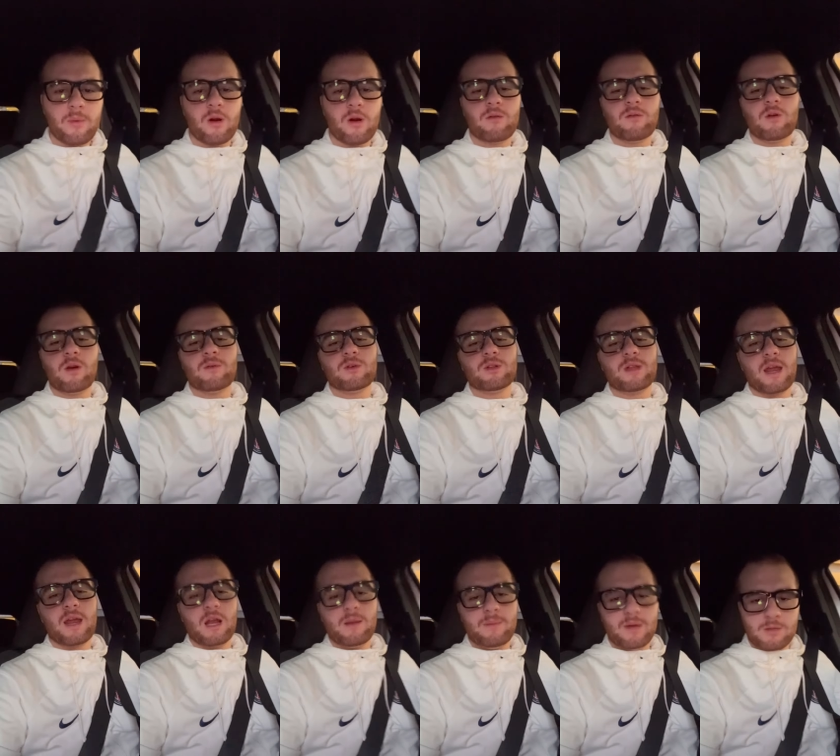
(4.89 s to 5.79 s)
però volevo
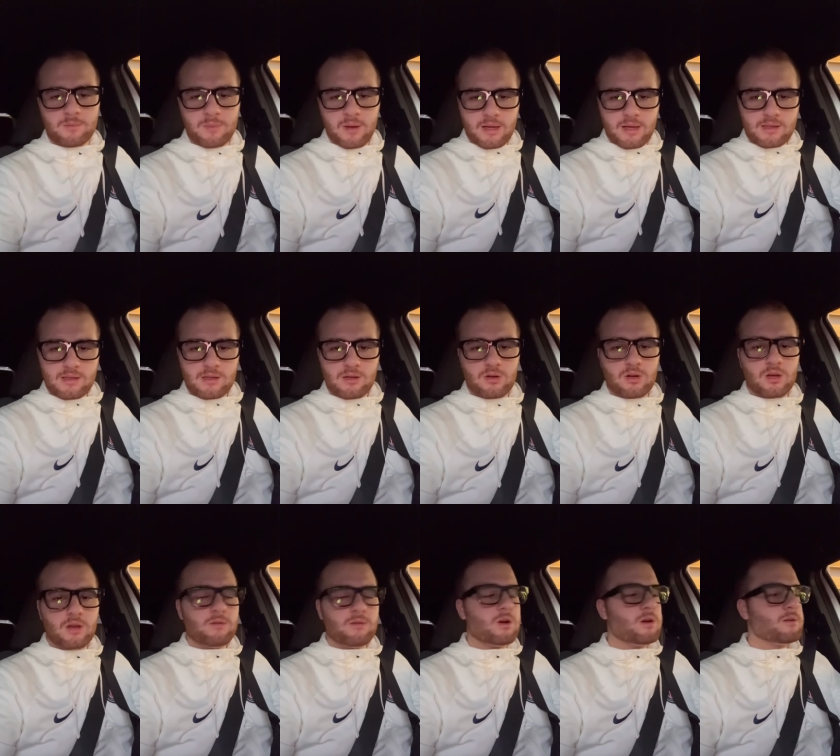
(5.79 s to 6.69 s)
dare le mie
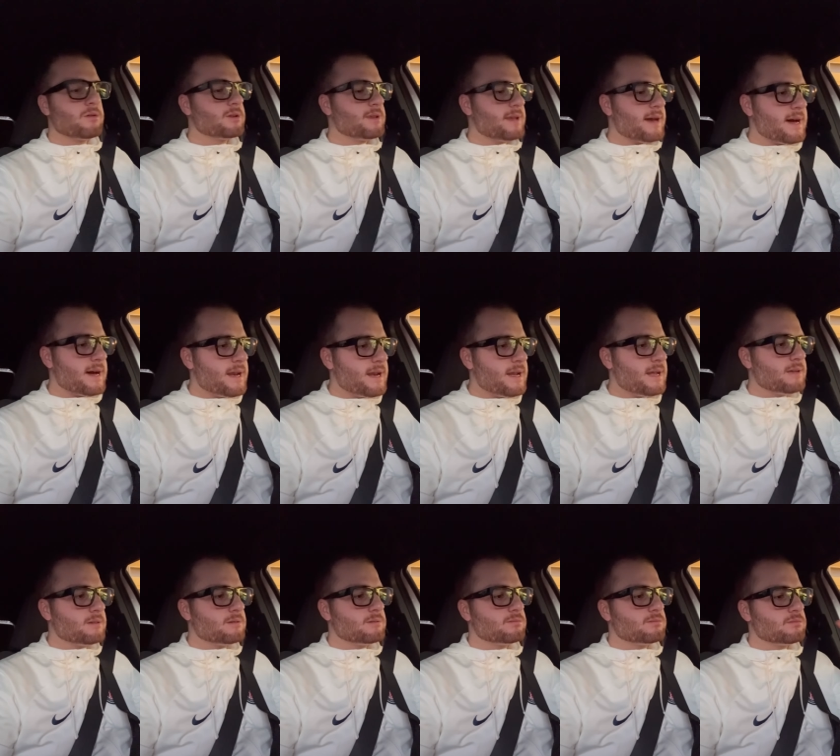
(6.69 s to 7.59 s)
spiegazioni, volevo dare